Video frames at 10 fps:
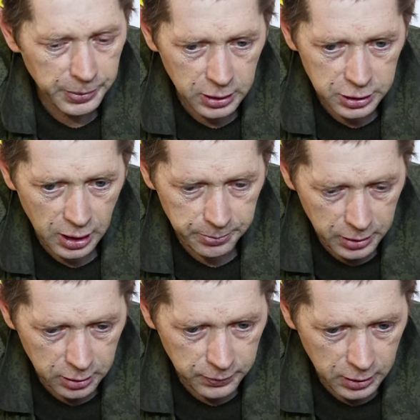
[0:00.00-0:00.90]
по ночам
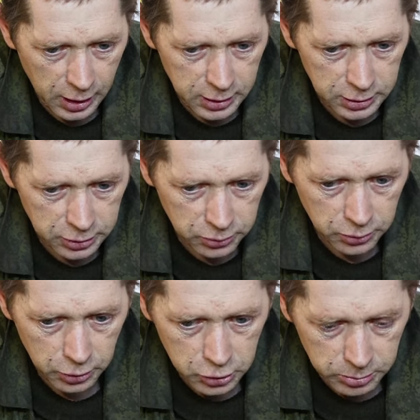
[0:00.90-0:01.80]
передвигались, но
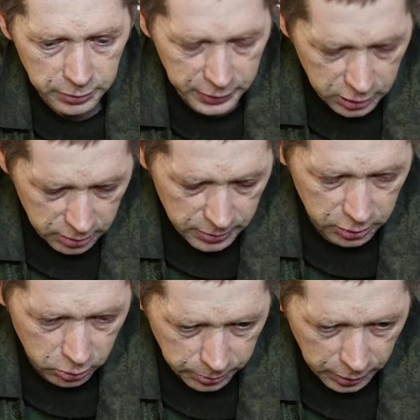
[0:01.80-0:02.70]
ночью мы видели
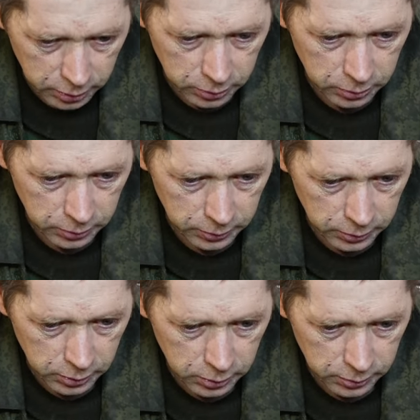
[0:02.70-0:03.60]
Мариуполь.
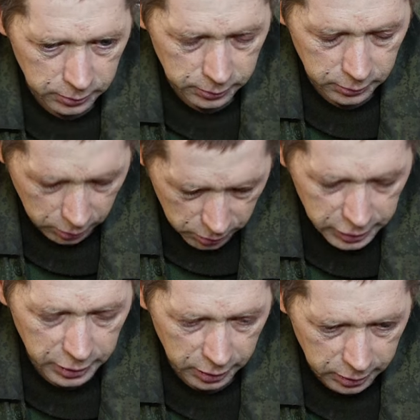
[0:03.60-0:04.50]
И?
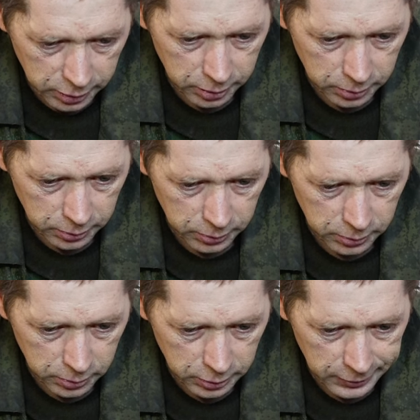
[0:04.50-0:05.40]
Руины одни.
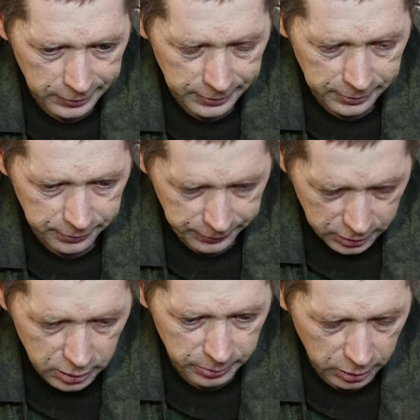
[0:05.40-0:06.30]

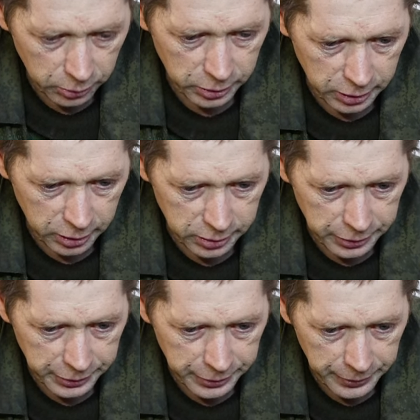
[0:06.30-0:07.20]
Видели мы руины одни.